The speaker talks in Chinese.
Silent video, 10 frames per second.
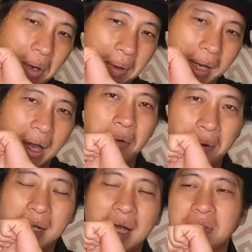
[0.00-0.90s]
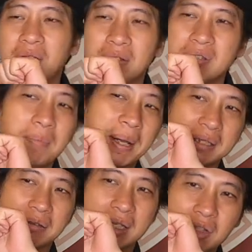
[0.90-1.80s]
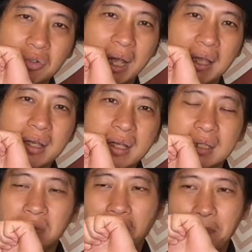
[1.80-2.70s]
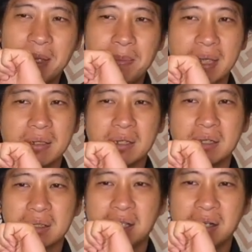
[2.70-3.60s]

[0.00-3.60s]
往外靠，往外靠之后你就把脚伸出来，就哇避免这个